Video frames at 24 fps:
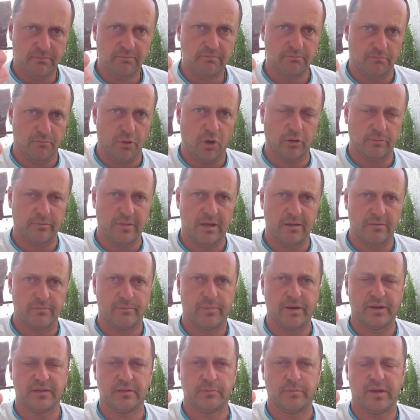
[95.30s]
No on ma
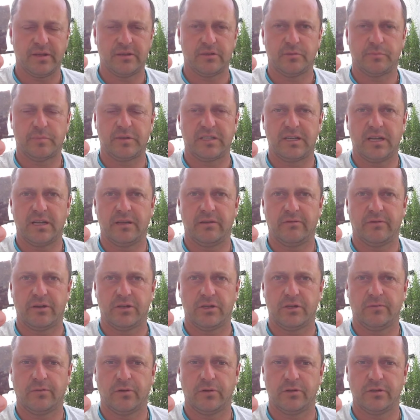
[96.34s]
bardzo, bardzo specjalne
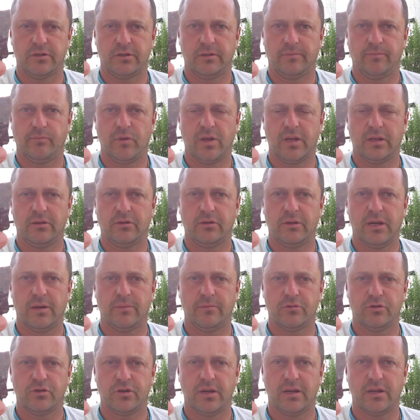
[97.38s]
właściwości. Ja
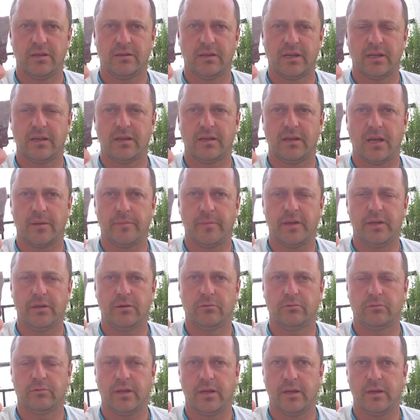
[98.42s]
dodam, że takich
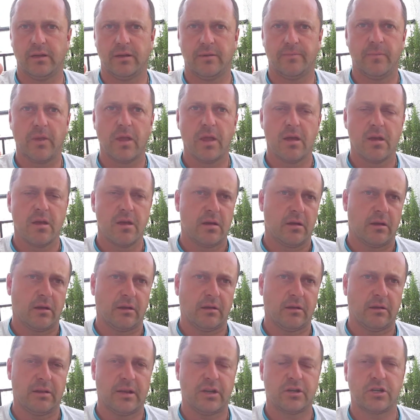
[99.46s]
kamieni tutaj
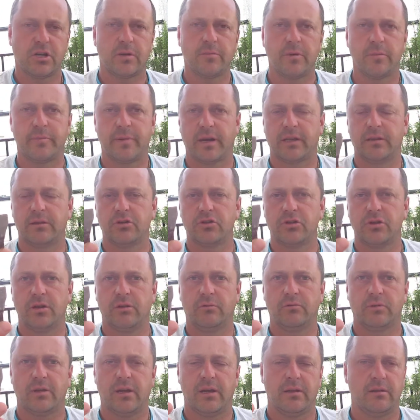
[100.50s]
E, na ziemi
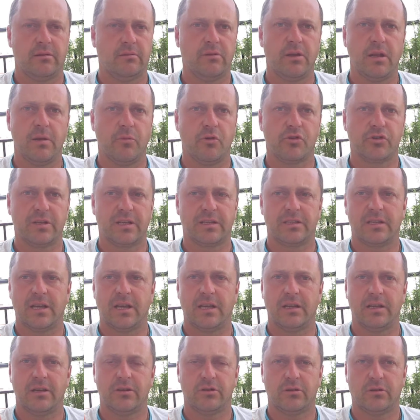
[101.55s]
praktycznie tutaj nie można
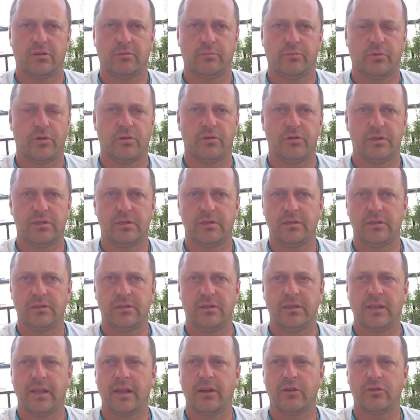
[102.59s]
znaleźć. On pochodzi
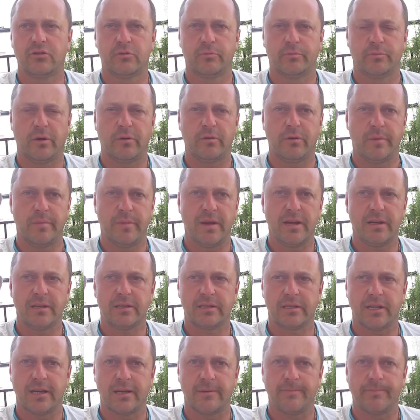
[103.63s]
z innego zupełnie
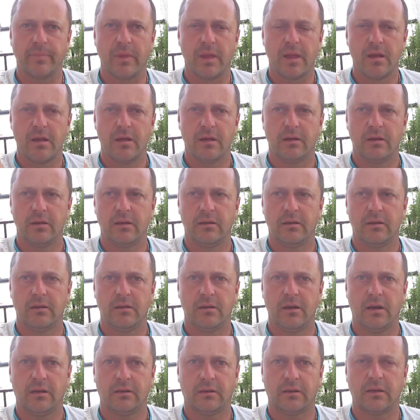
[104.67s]
miejsca
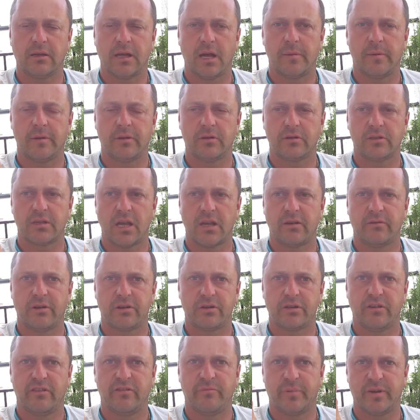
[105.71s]
i ja ten kamień dostałem
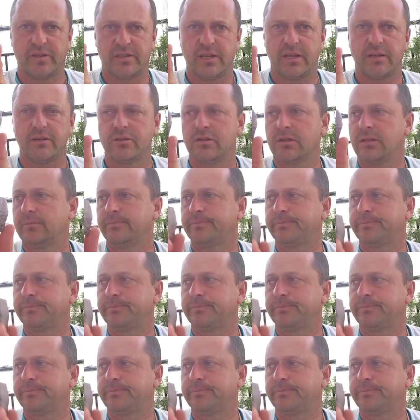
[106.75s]
właśnie w prezencie.